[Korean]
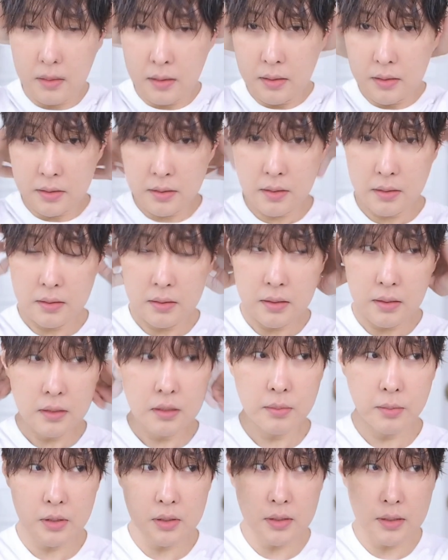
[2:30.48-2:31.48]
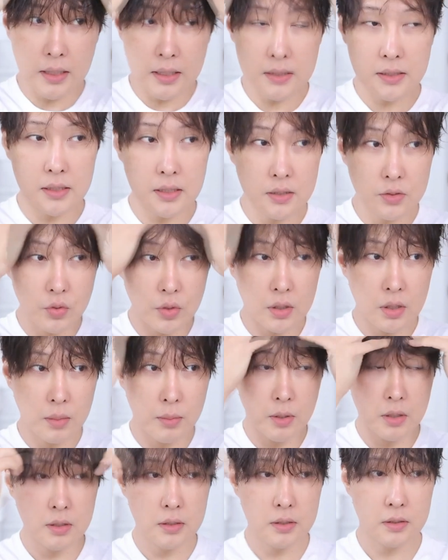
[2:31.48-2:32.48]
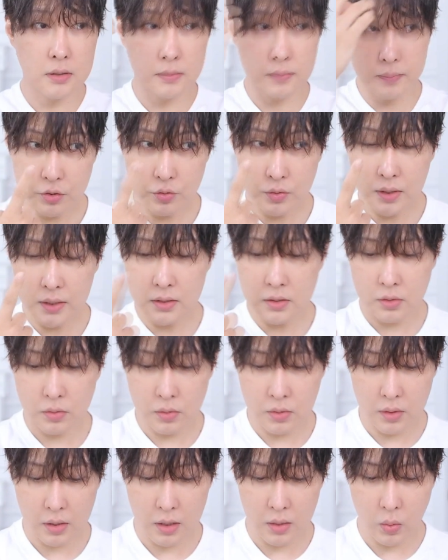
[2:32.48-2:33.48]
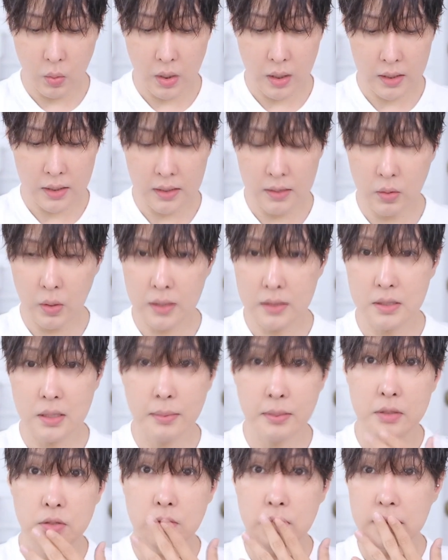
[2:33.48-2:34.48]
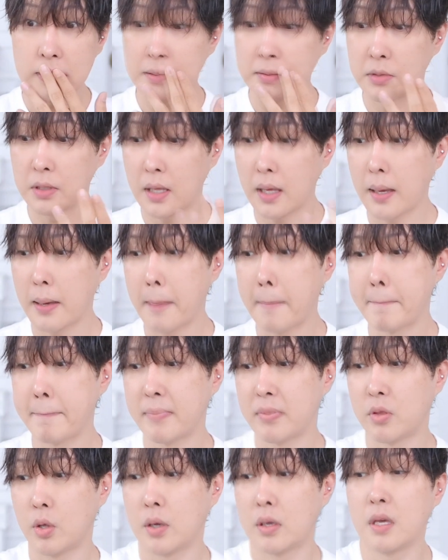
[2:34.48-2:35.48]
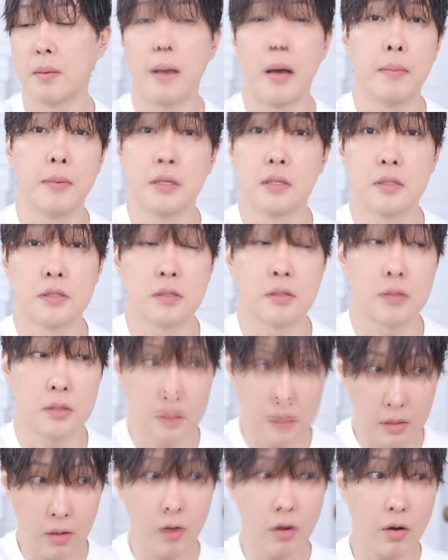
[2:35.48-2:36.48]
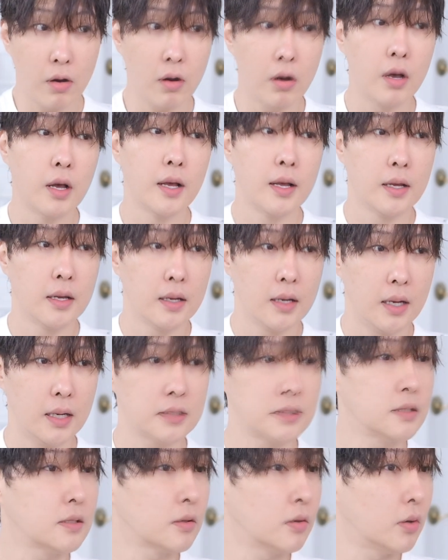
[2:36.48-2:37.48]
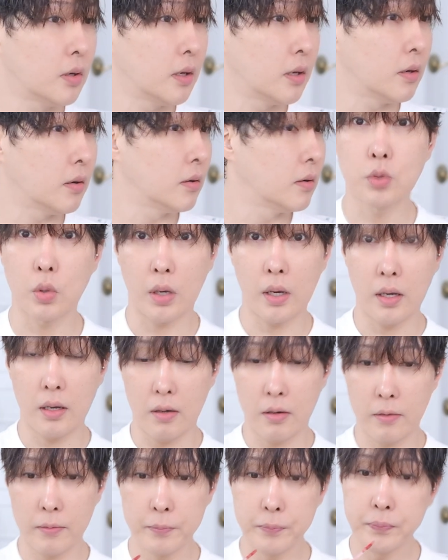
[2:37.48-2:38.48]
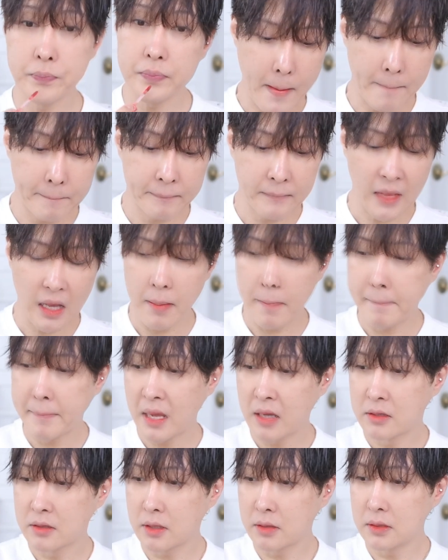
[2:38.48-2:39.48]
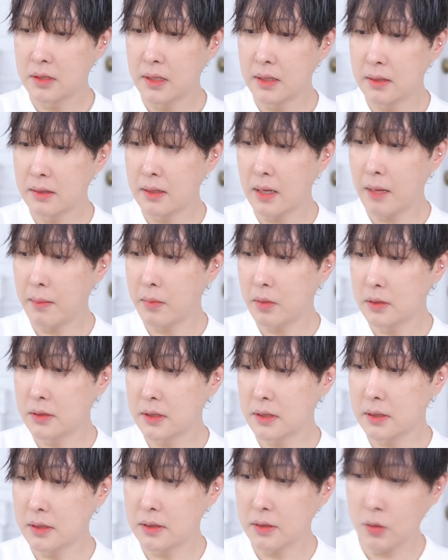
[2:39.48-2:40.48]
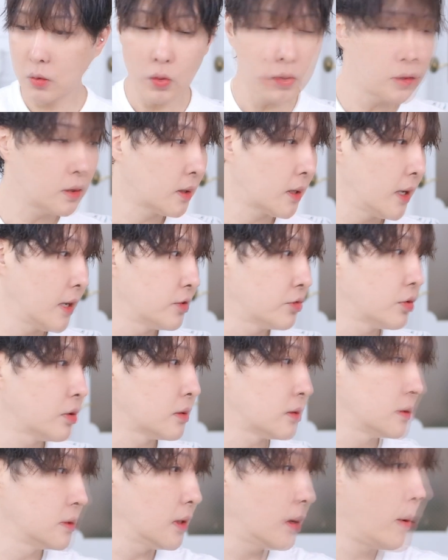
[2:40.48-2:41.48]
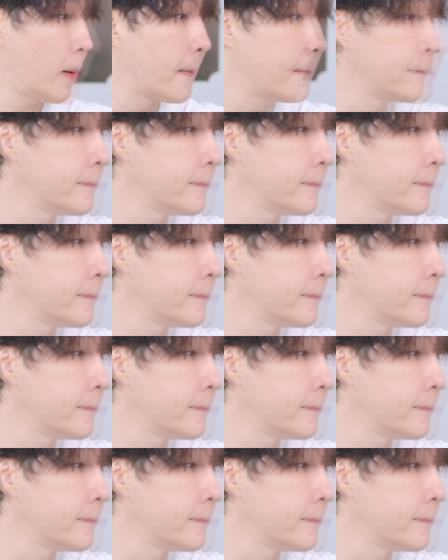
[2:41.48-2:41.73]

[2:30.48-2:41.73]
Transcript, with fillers: 그래서 이게 트리트먼트까지 해주게 되면은 순간적으로 이렇게 노란기를 확 잡아주기 때문에 되게 마음에 들어 하실 거예요. 좋아요. 전 이틀에 한 번씩은 꼭 이렇게 해주거든요.